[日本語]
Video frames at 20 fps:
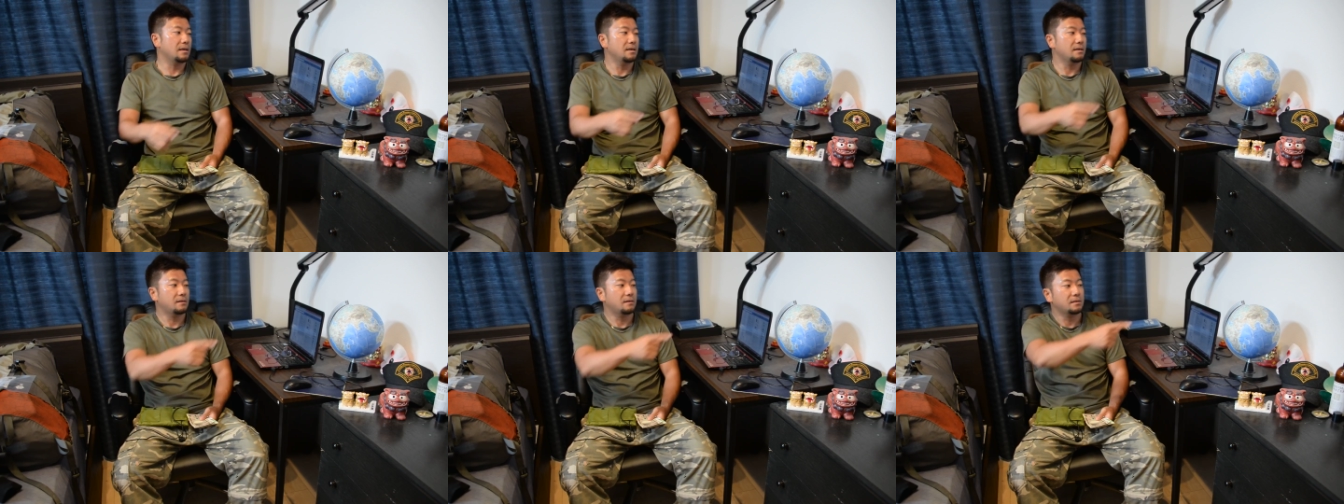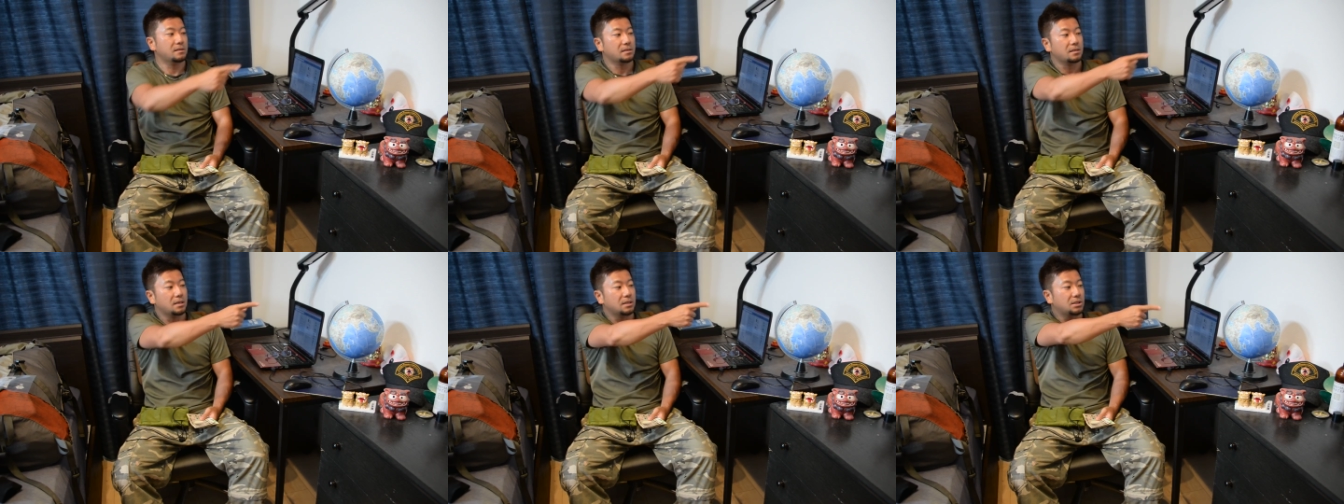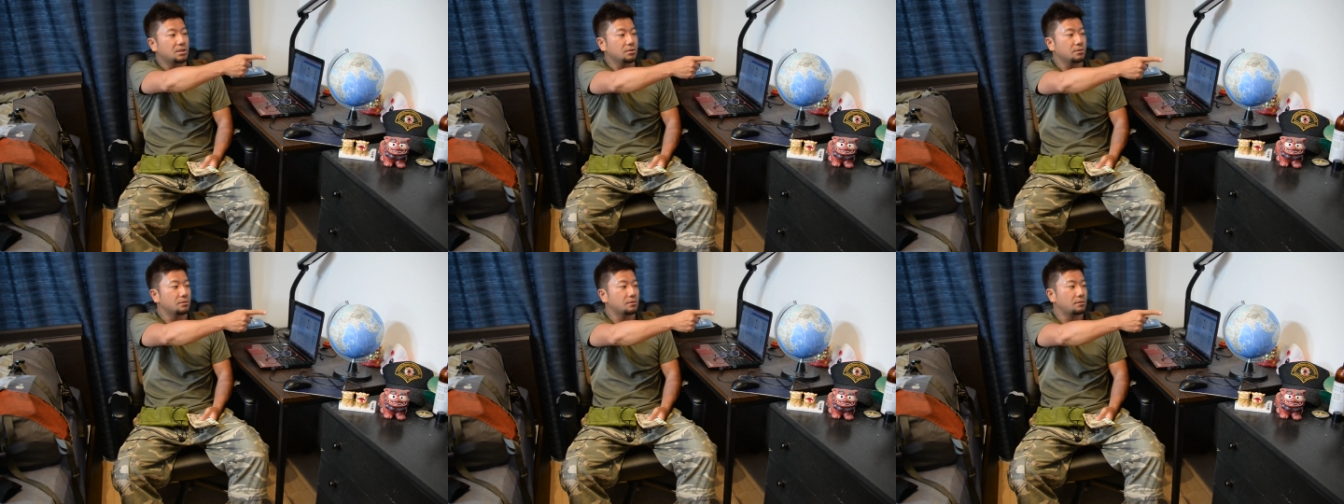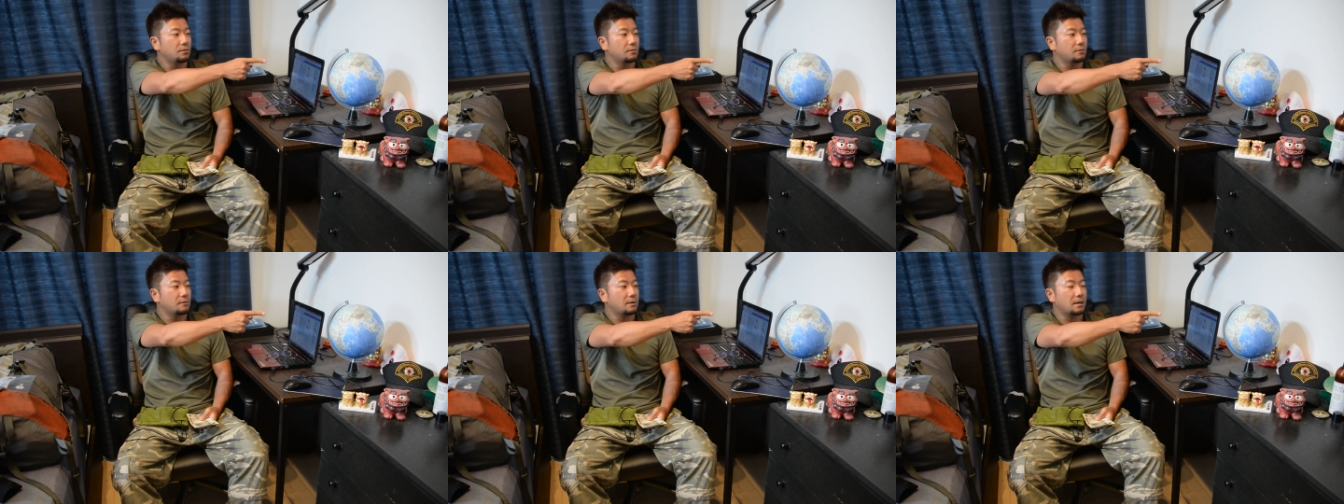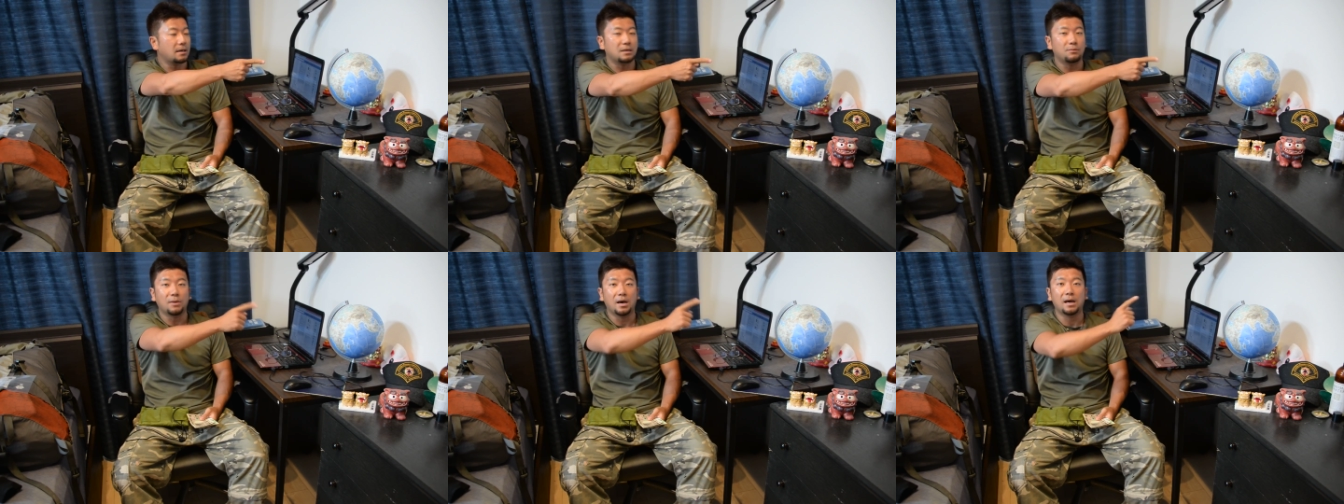いくつか中東の
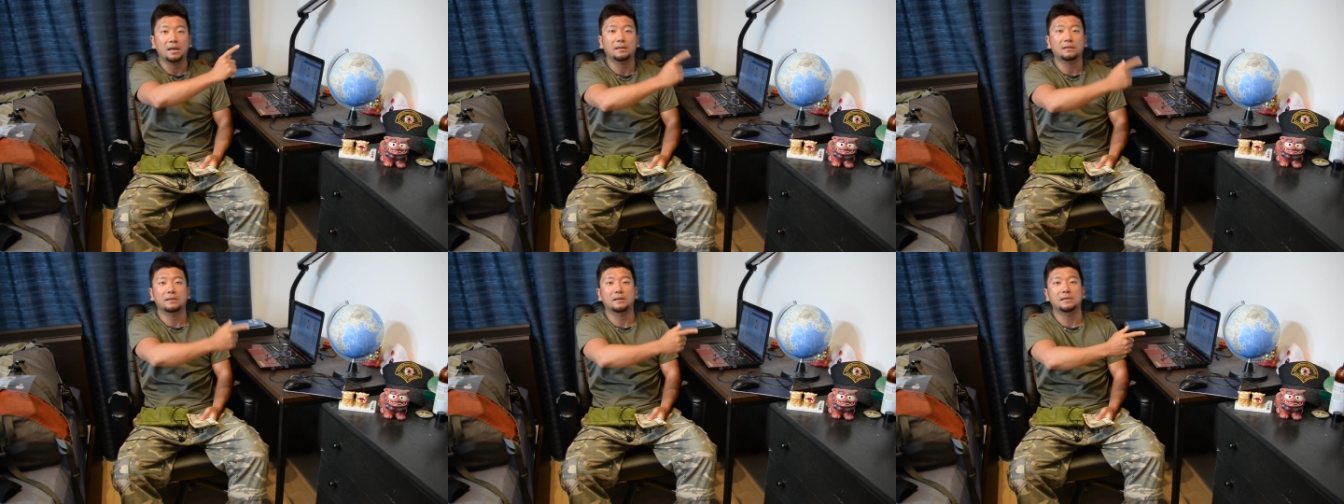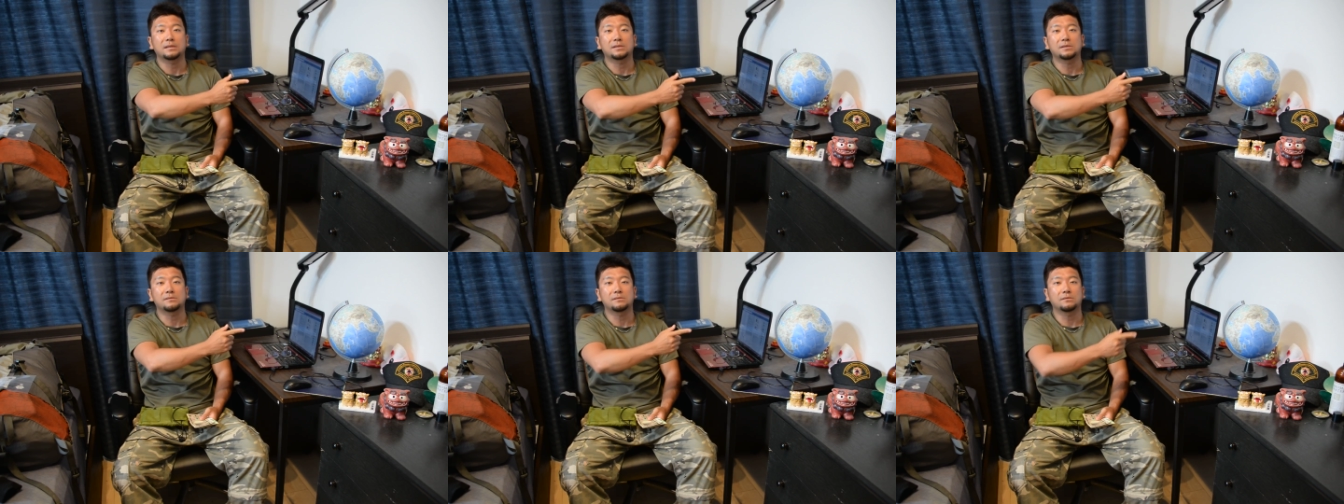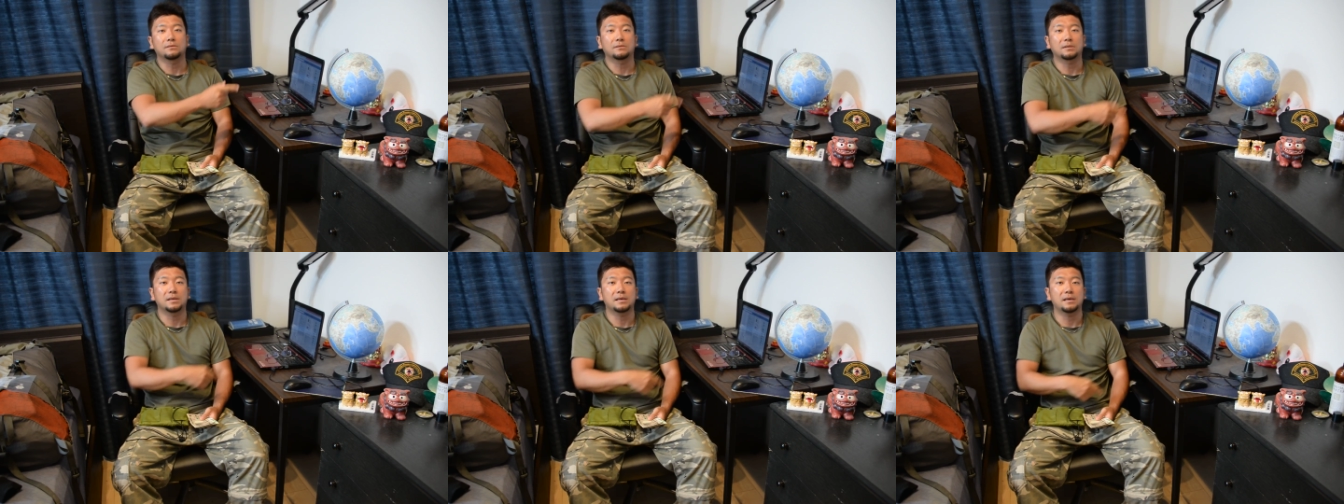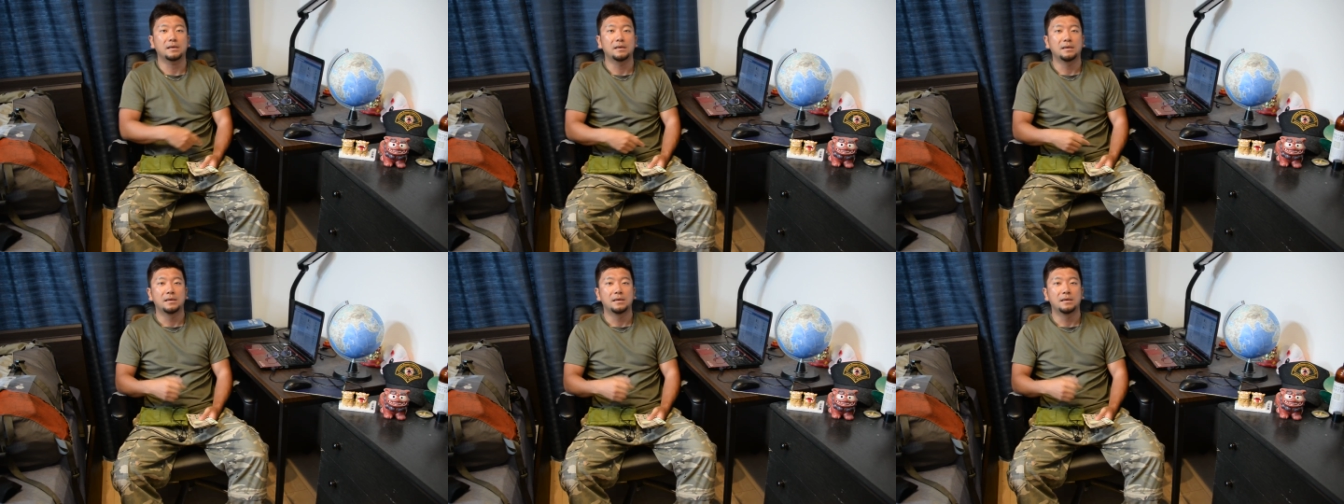中にもあったりするので